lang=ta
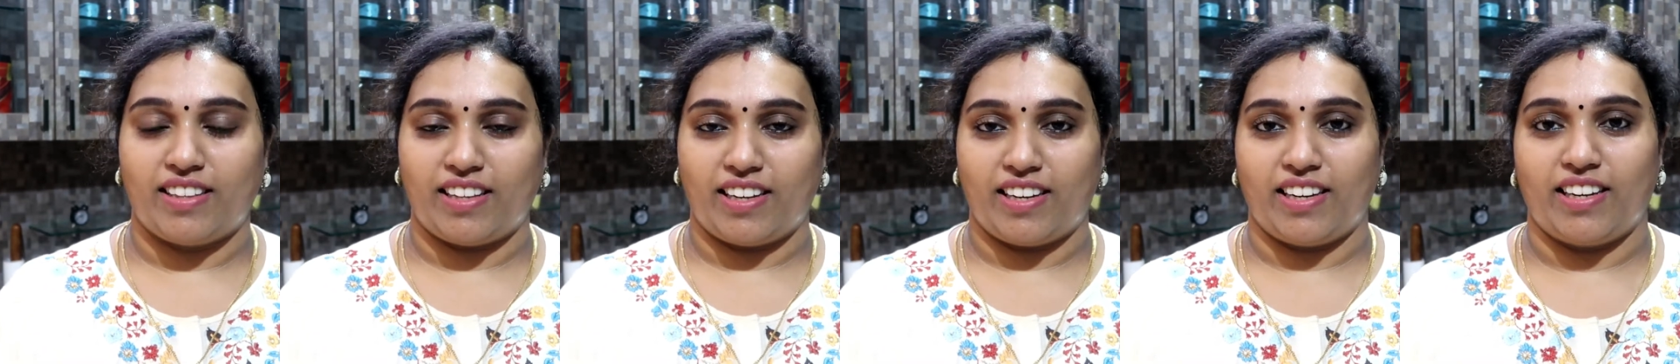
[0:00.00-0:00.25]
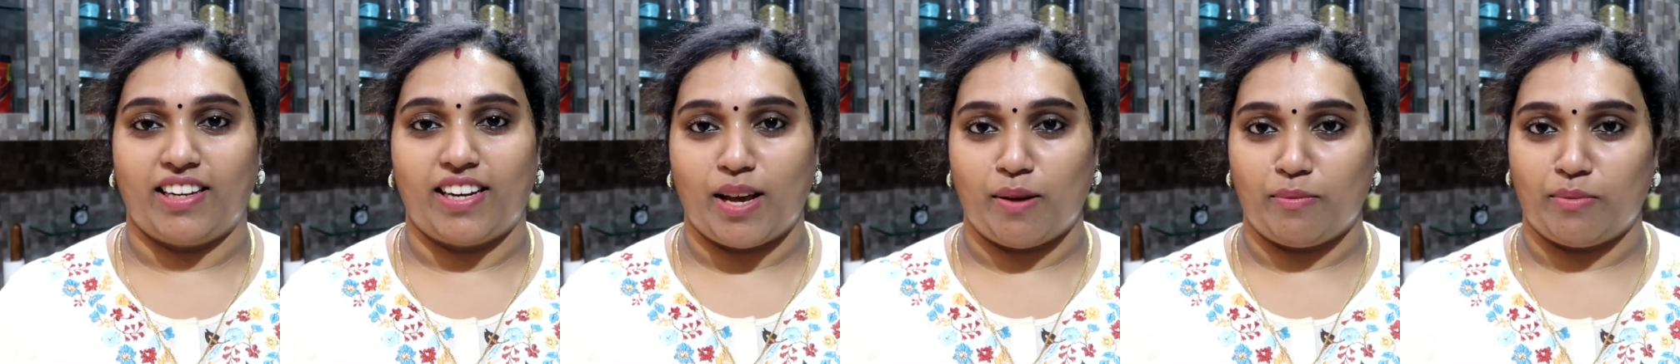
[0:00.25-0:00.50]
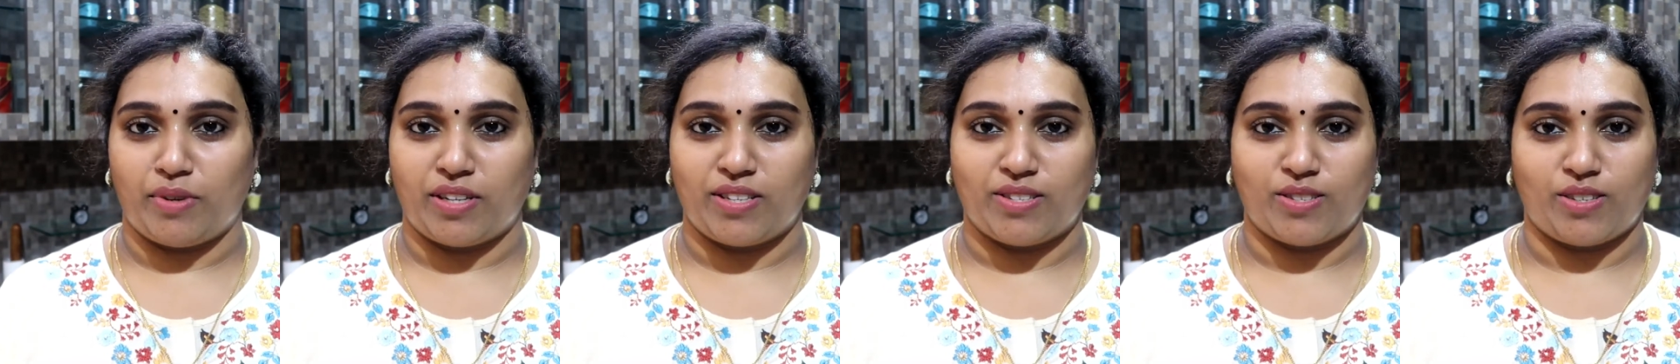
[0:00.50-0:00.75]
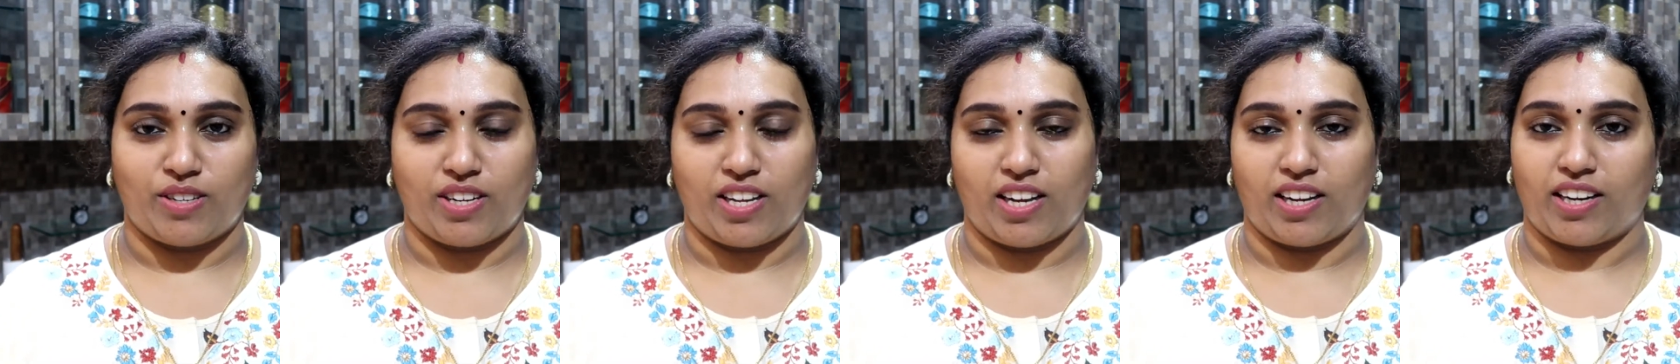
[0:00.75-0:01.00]
தெரியல
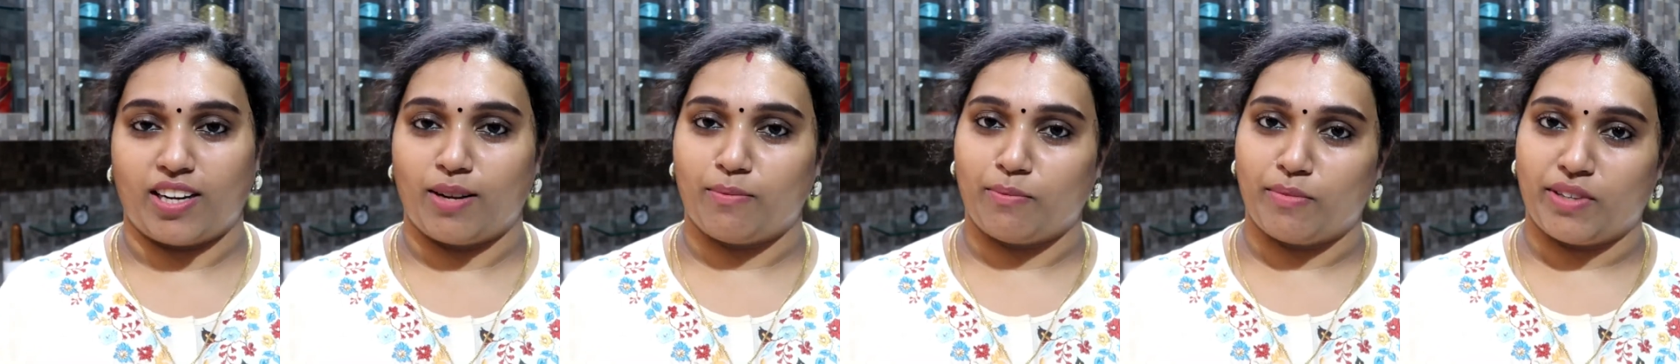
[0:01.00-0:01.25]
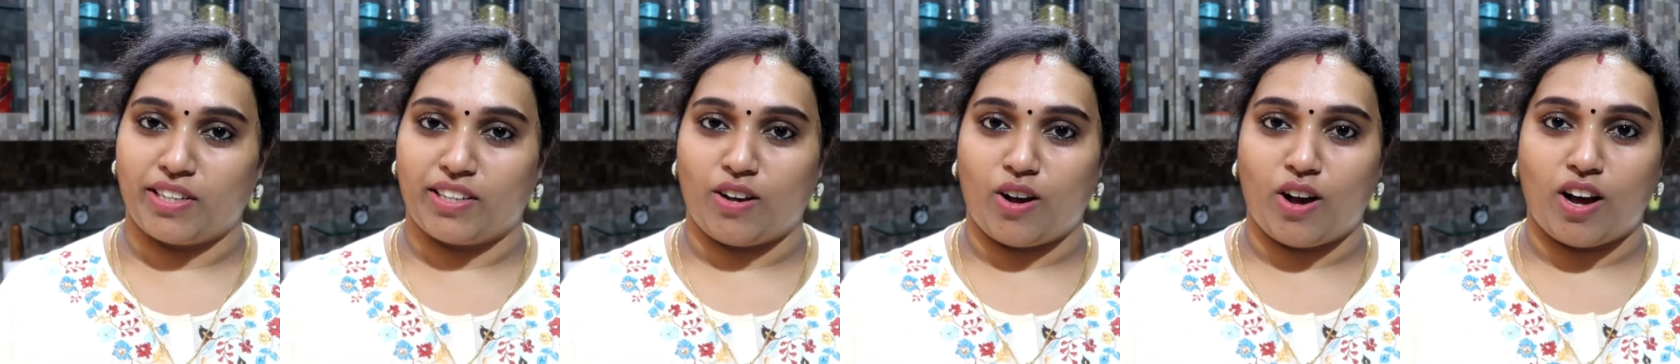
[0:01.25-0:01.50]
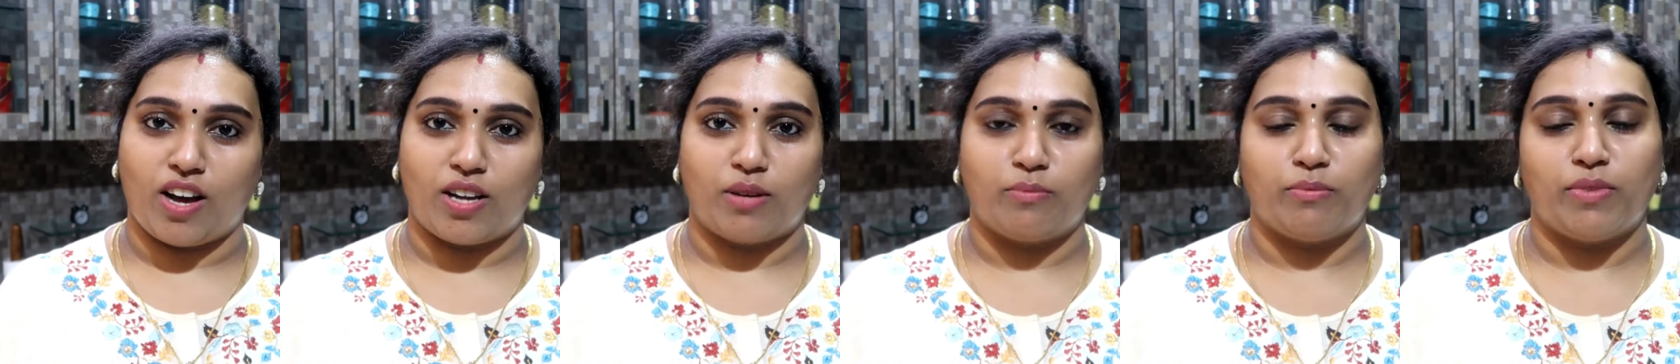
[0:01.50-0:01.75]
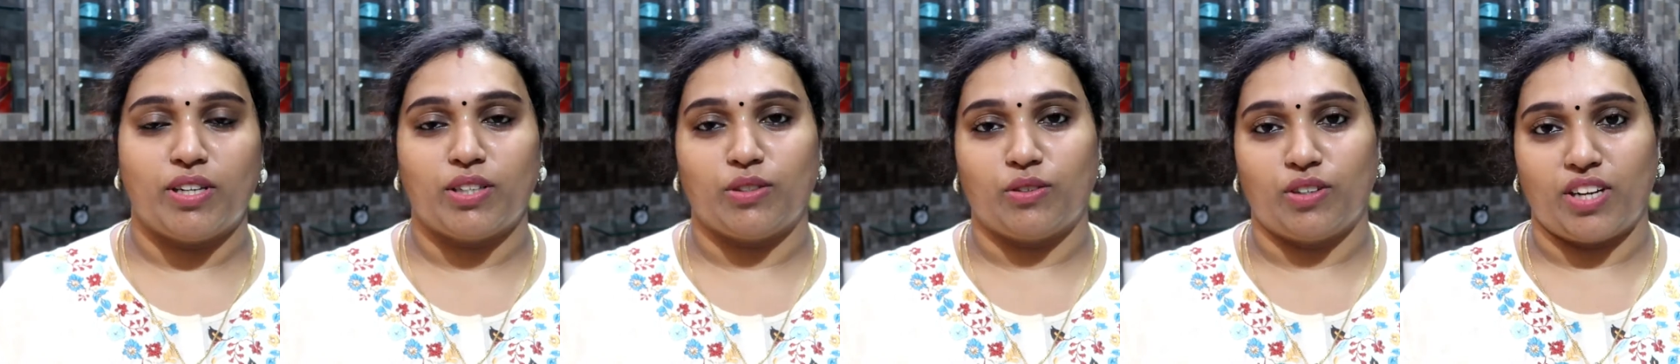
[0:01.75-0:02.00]
அப்படின்னு சொன்னாங்க நம்ம
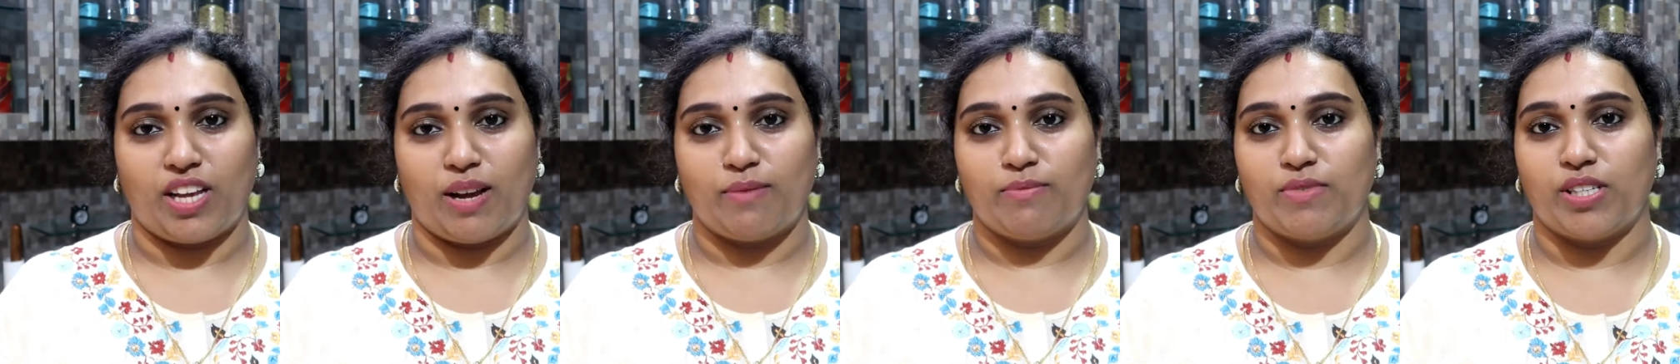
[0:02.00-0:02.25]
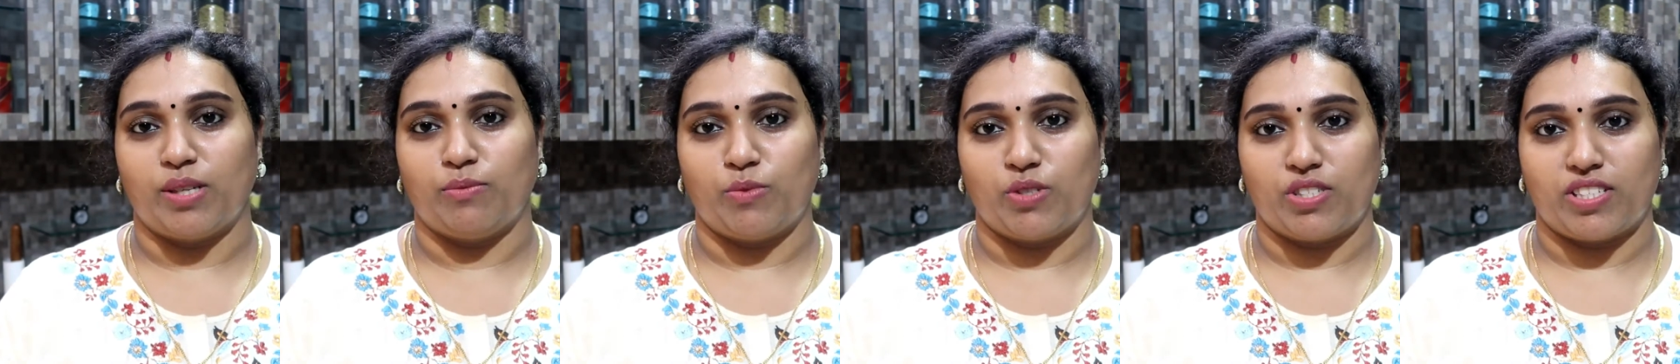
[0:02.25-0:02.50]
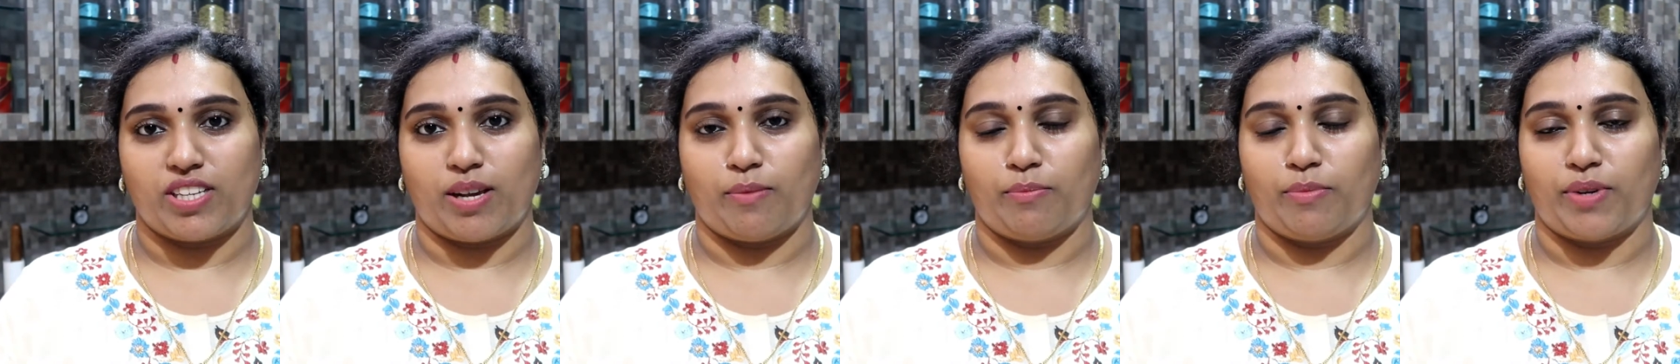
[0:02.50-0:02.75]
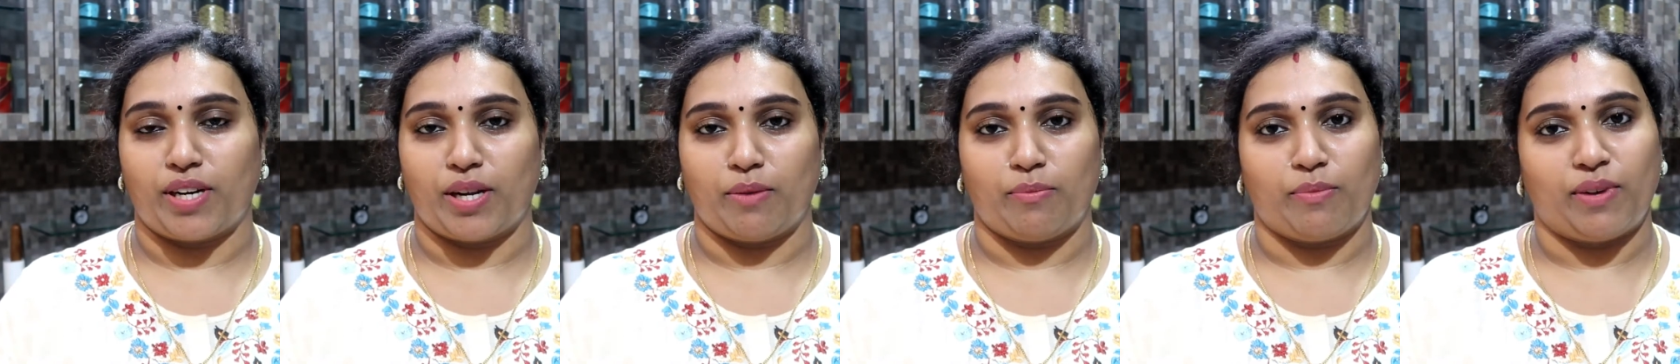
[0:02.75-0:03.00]
நார்மல் குலாப் ஜாமுன்
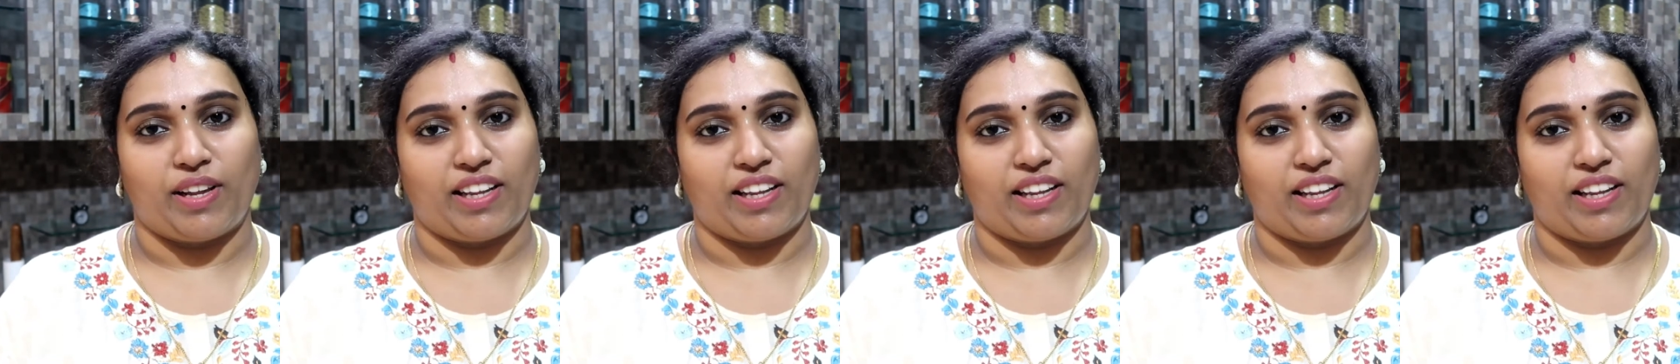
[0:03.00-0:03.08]
சாப்பிட்ற